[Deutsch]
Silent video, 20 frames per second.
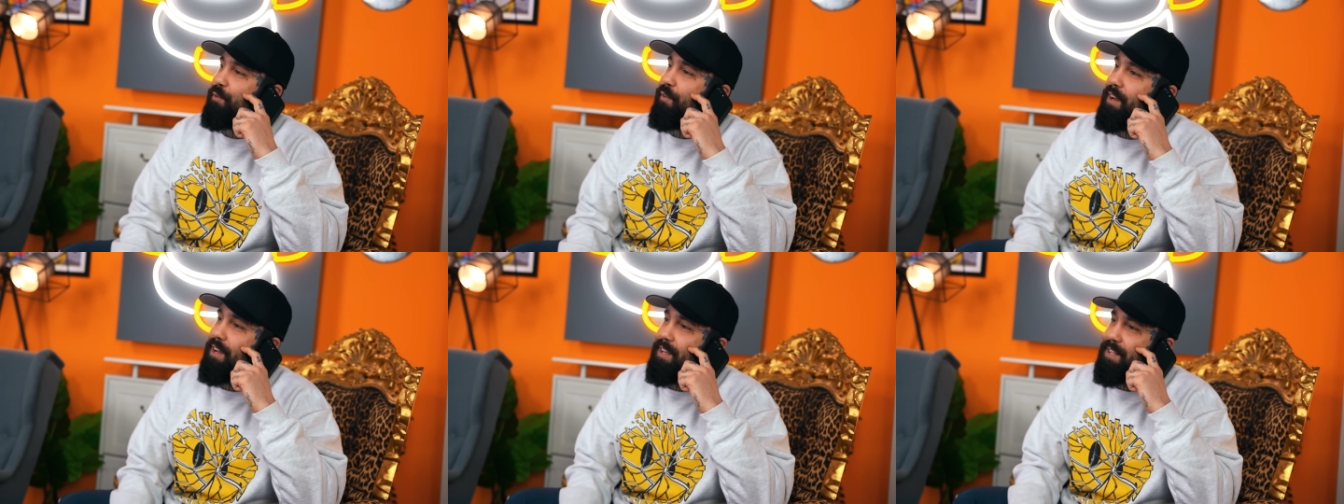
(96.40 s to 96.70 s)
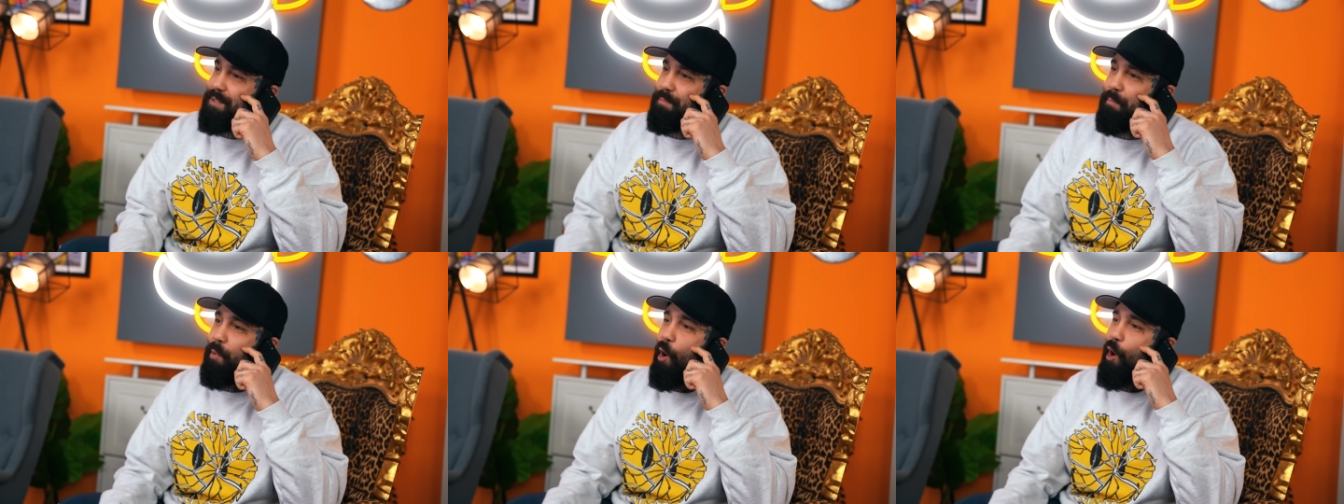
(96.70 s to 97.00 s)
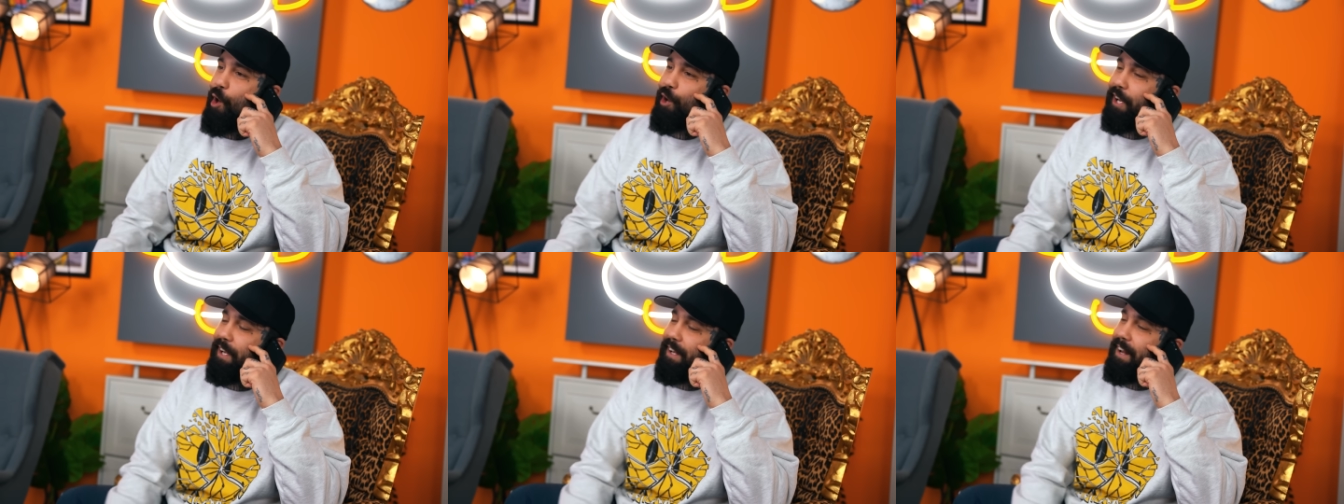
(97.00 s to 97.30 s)
du weißt,
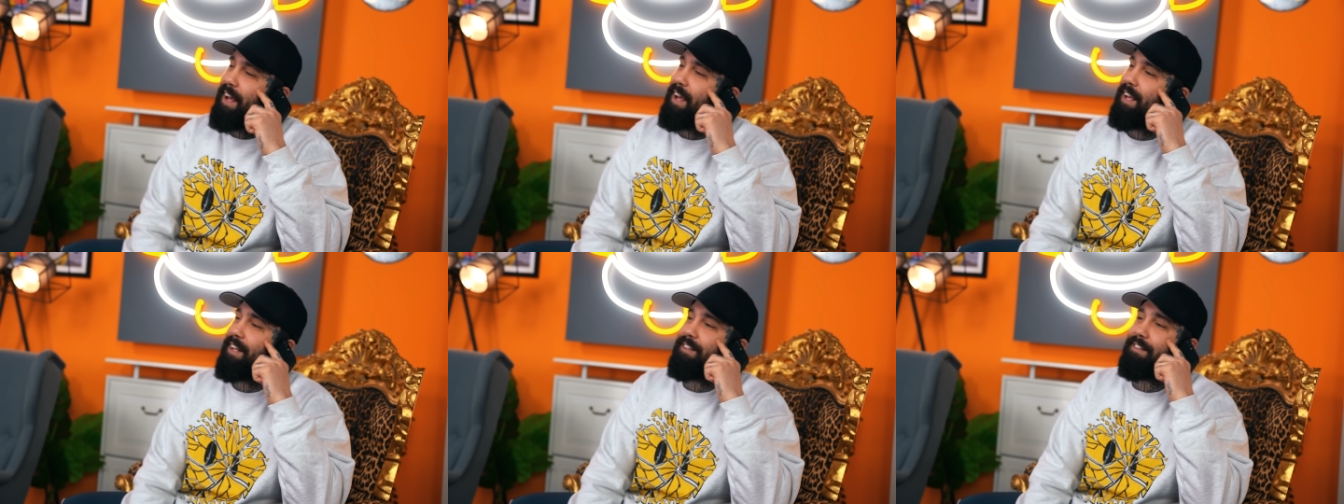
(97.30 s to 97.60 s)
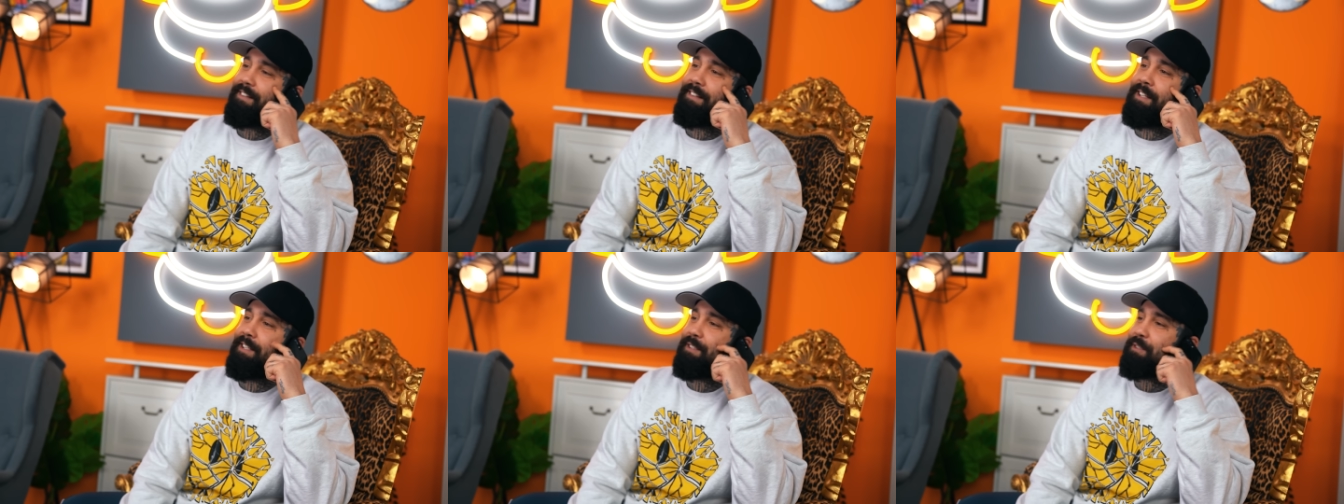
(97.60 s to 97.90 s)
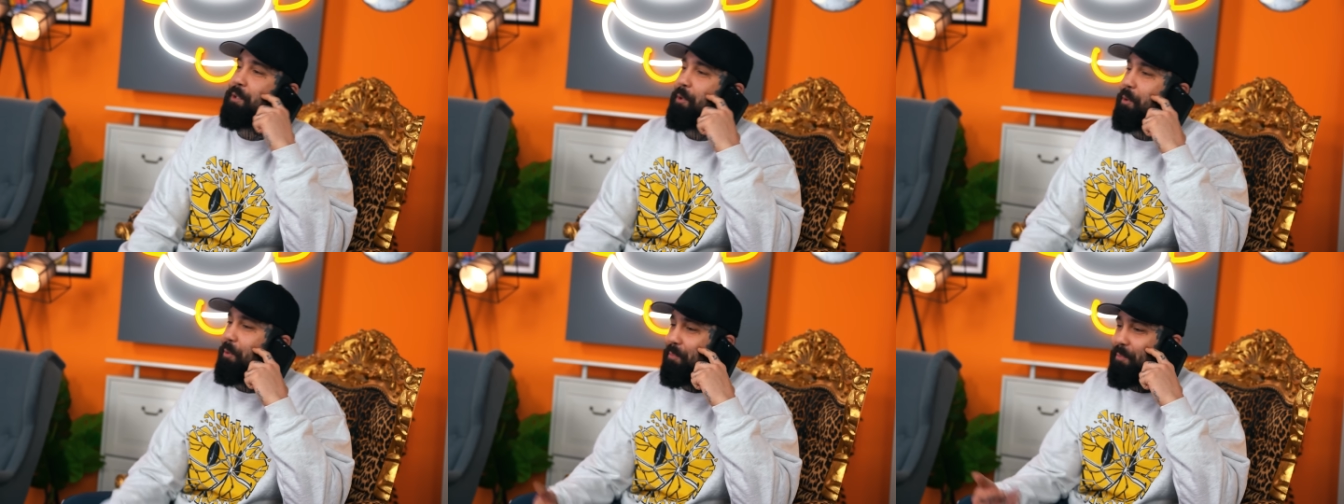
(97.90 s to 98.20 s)
Party Night,
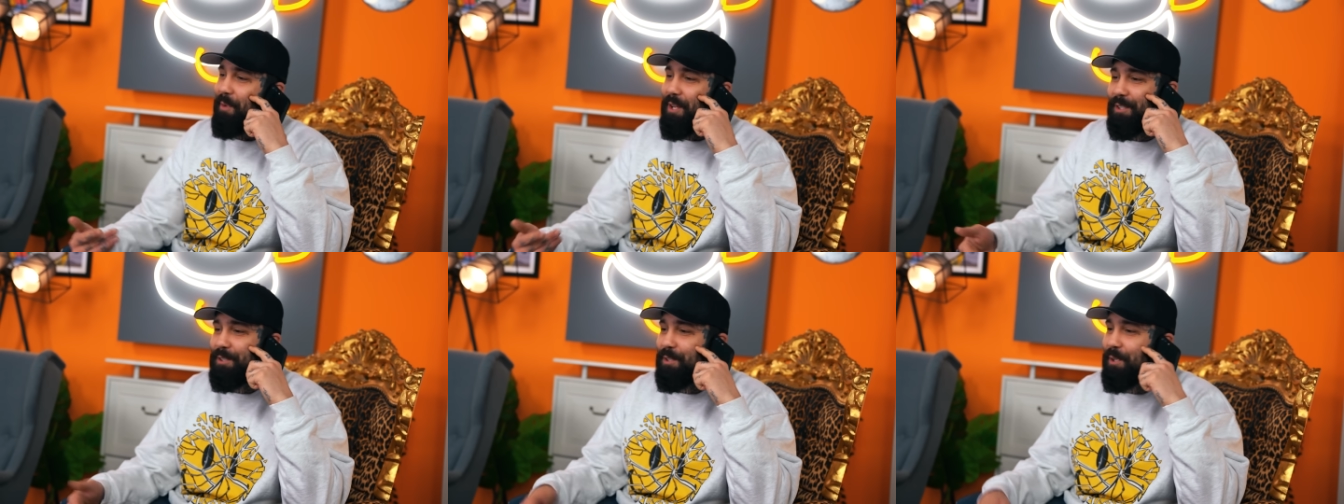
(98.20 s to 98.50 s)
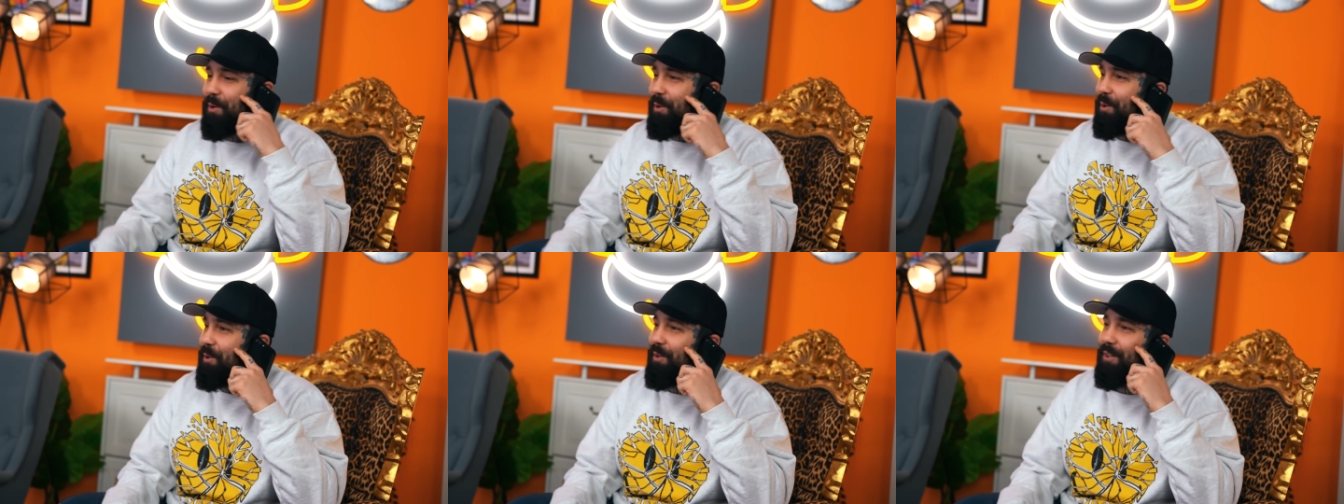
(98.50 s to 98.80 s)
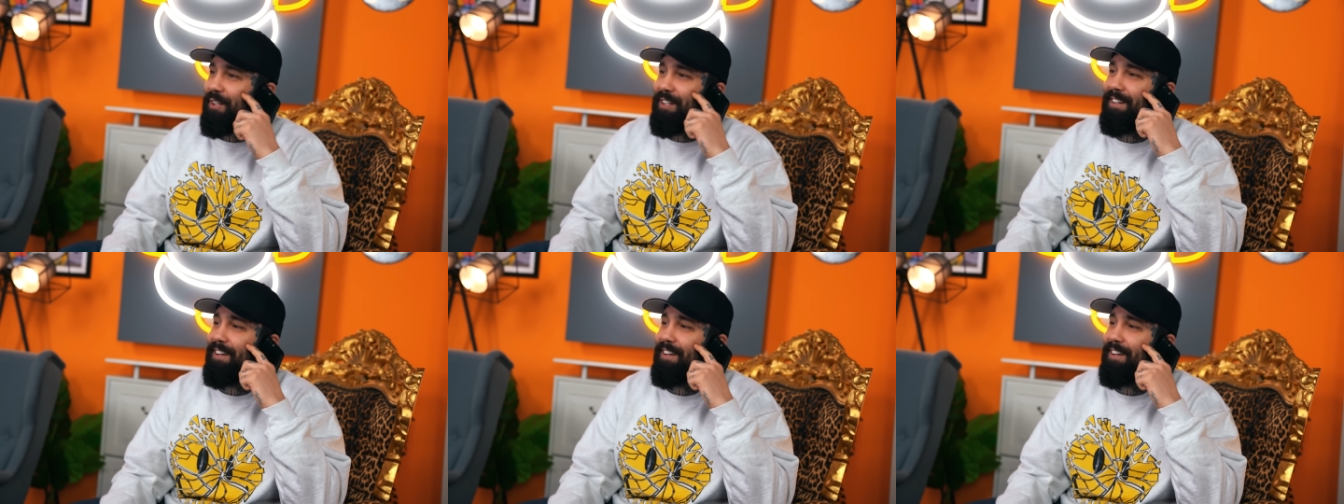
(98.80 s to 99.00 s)
Disco, Mesco,